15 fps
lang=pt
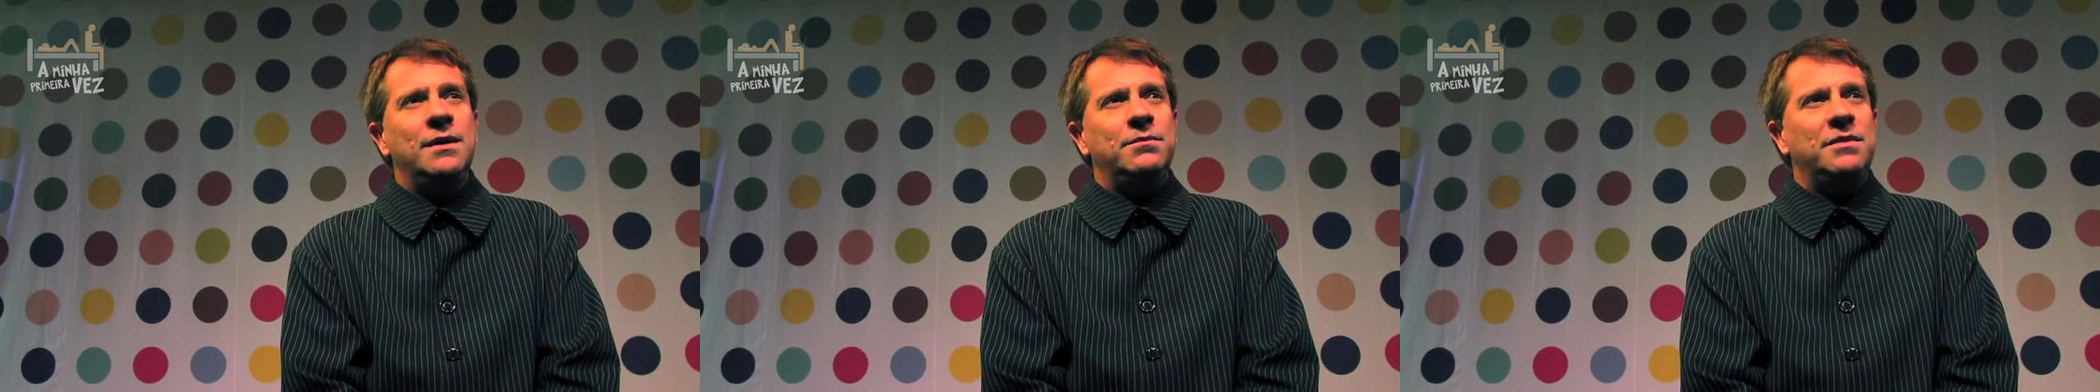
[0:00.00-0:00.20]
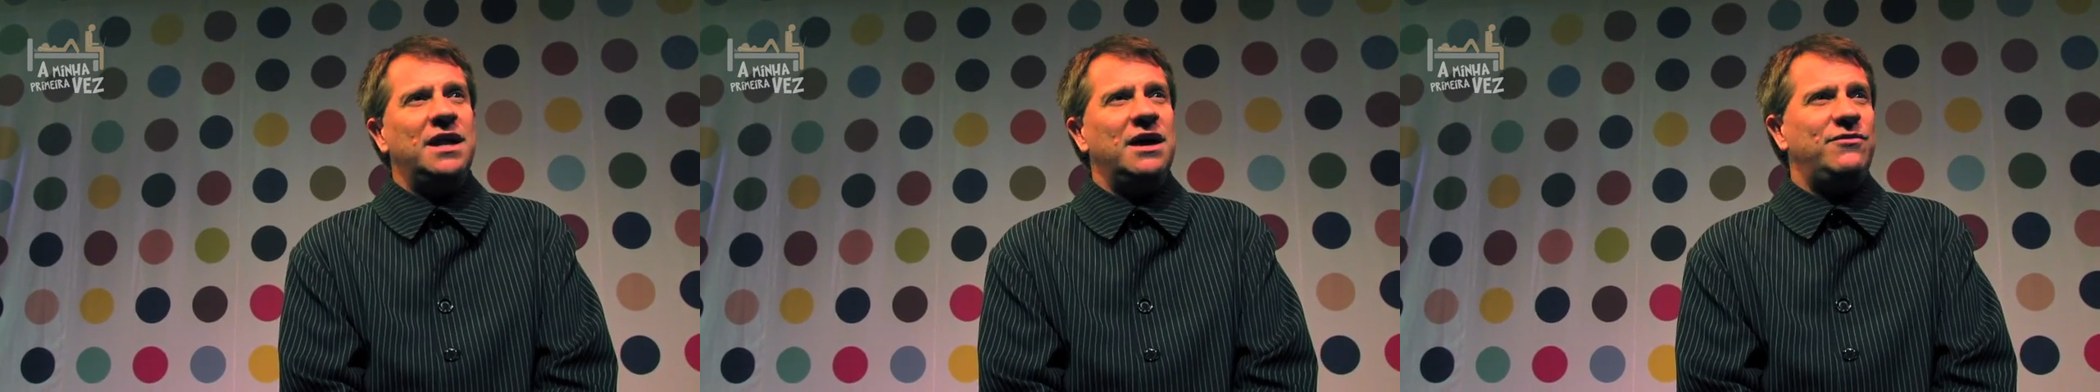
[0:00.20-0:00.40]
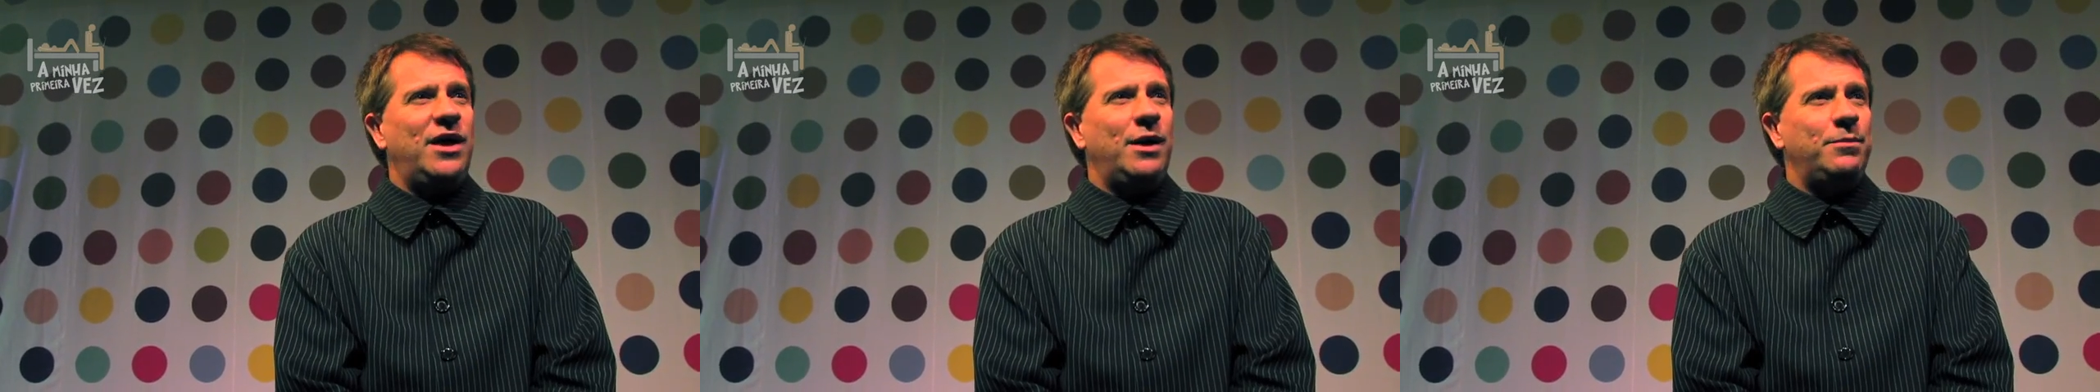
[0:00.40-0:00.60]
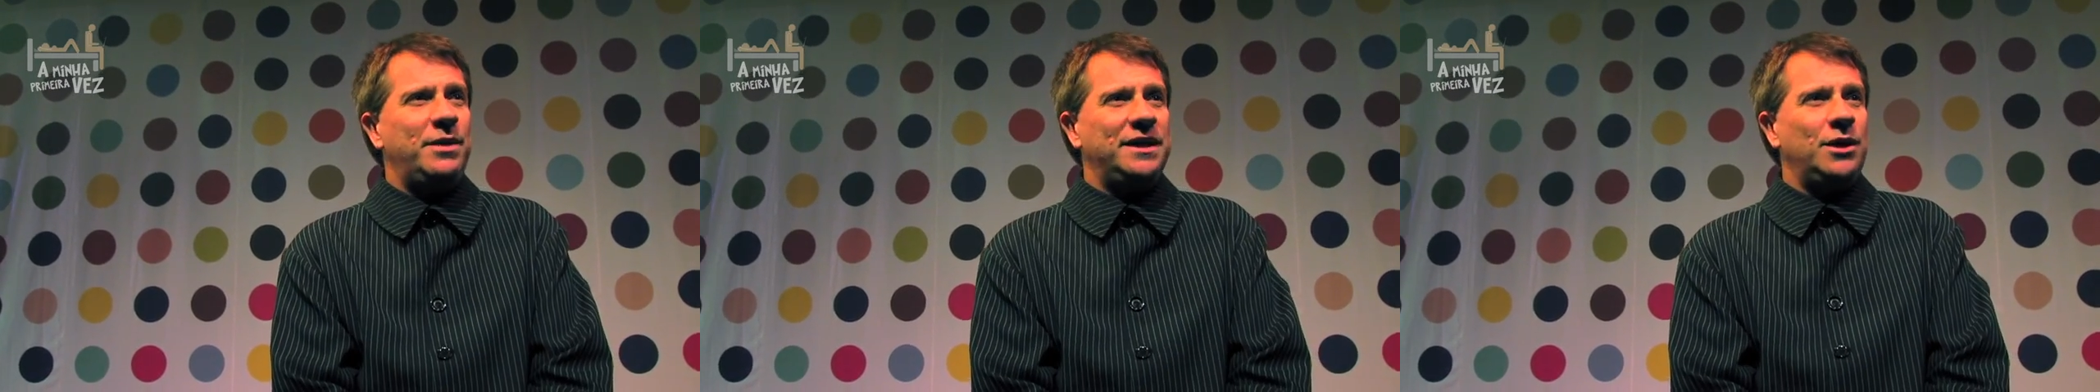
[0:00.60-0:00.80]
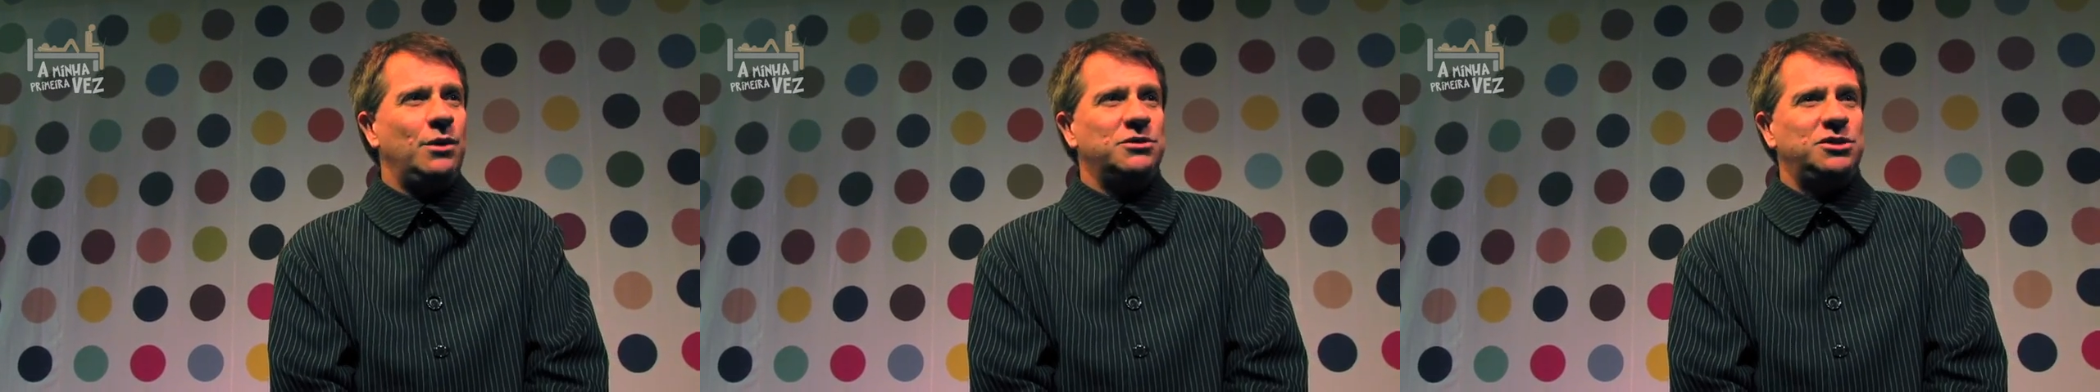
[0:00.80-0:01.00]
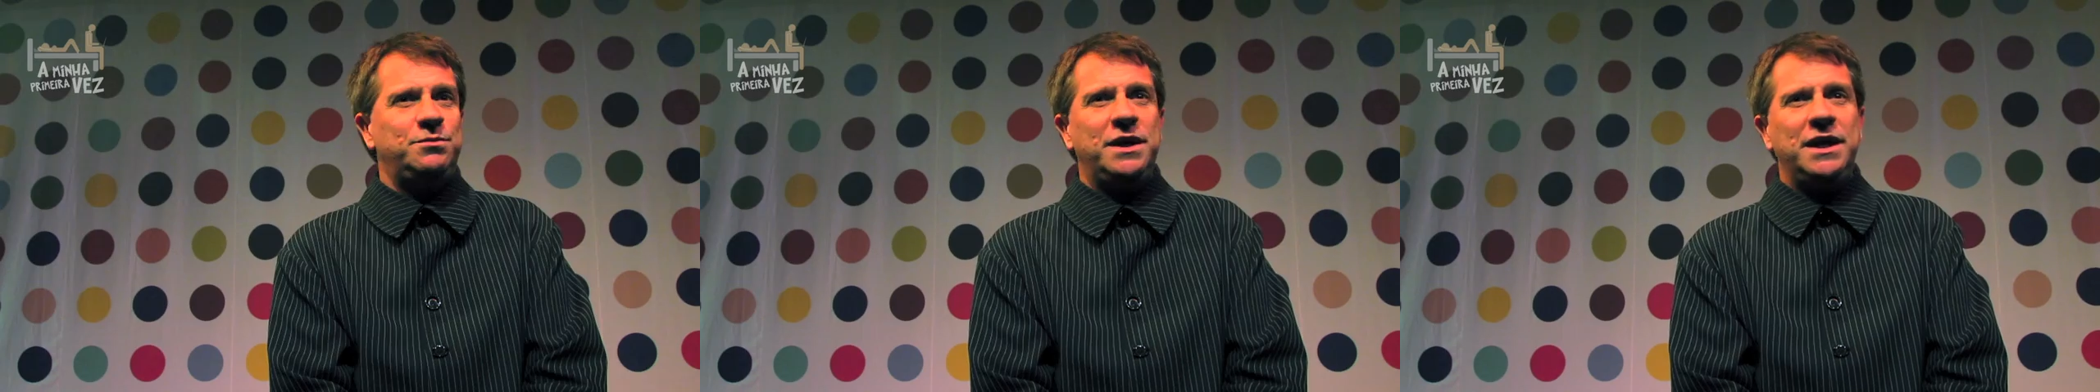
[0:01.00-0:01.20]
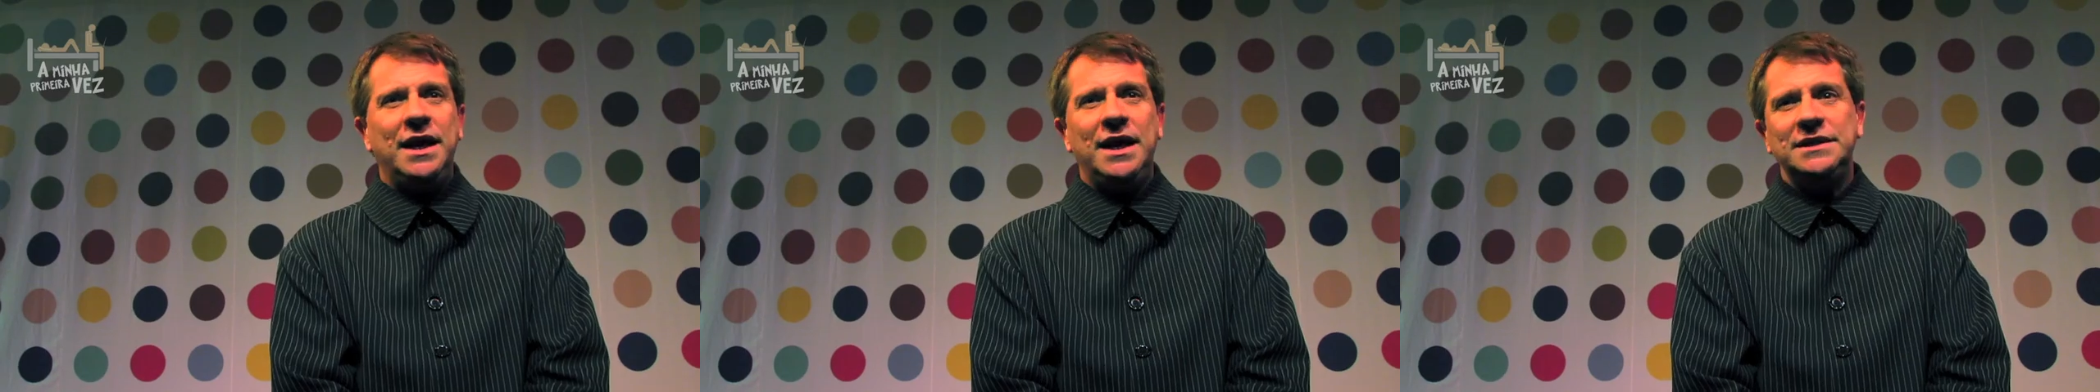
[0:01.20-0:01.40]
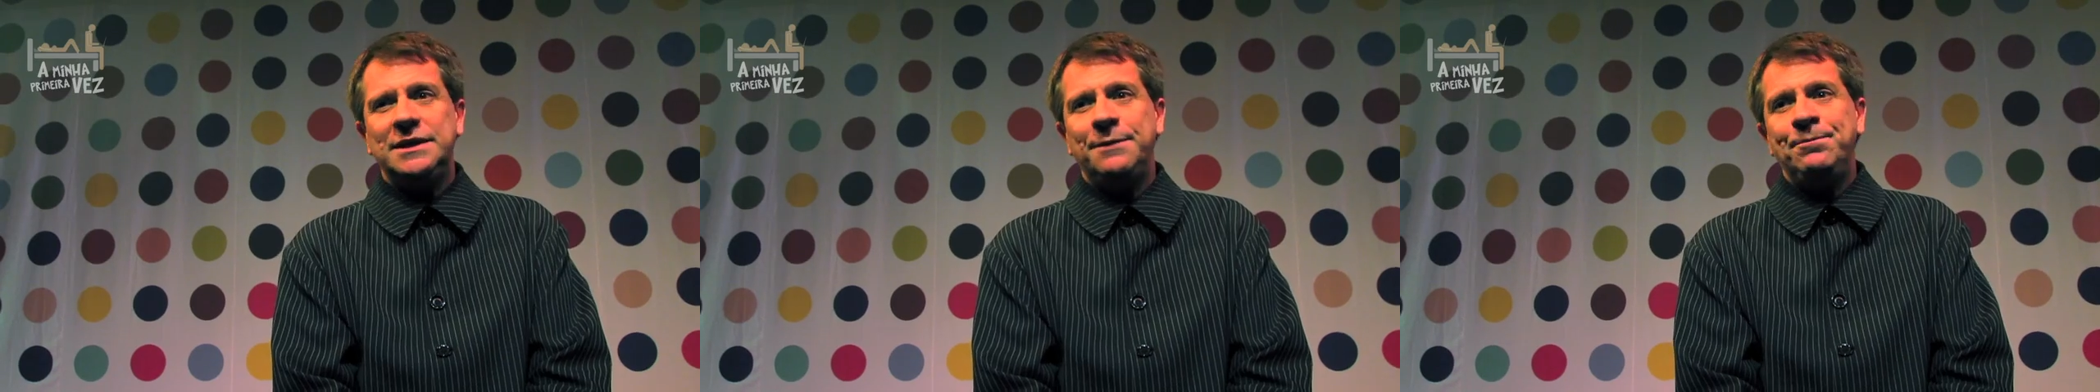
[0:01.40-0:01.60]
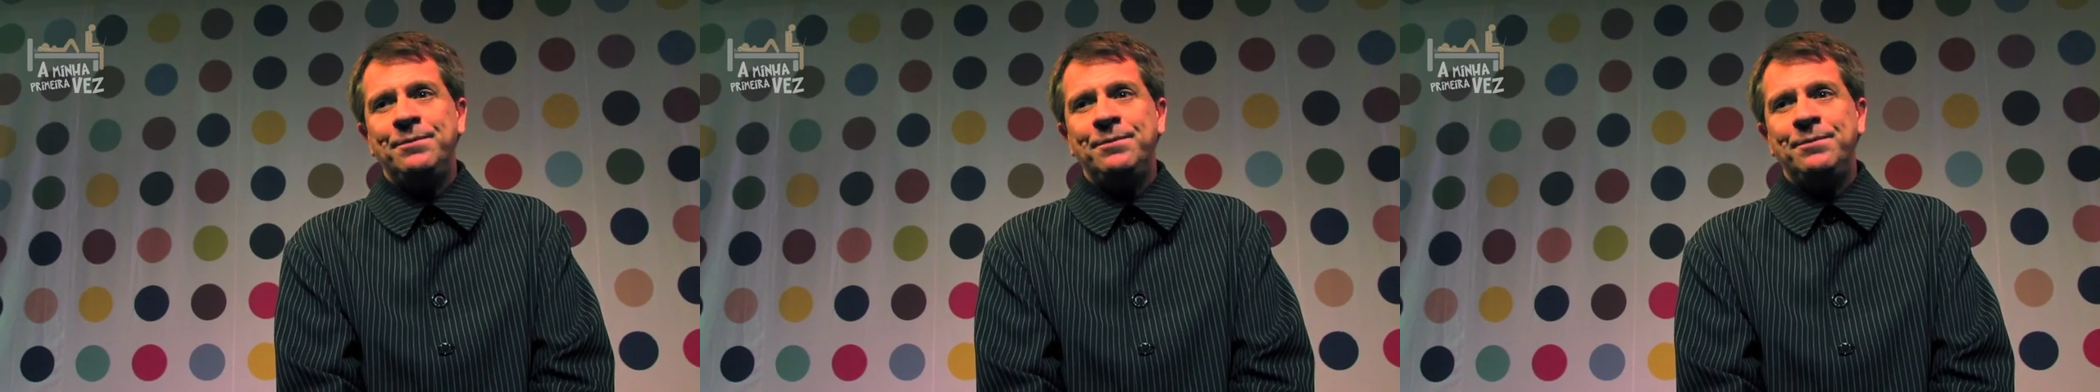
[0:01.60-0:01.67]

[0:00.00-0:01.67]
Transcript: me levaram para ter uma experiência.